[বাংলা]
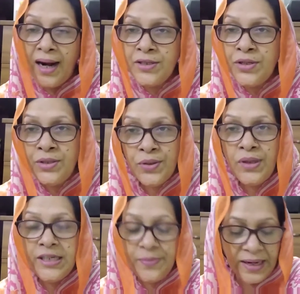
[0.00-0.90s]
আটশো
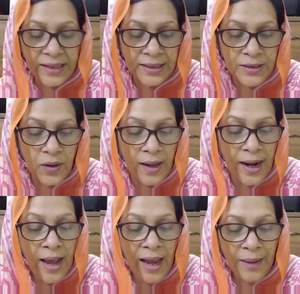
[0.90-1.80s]
চল্লিশ মার্কিন
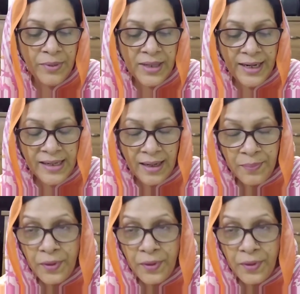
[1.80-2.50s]
ডলার এবং এটা